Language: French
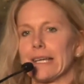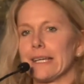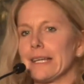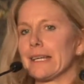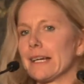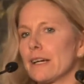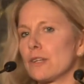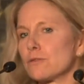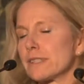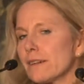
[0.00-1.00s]
Et
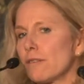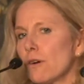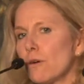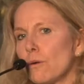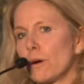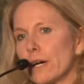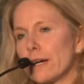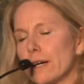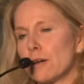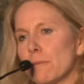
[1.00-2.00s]
euh, nous avons
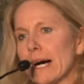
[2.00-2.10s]
euh,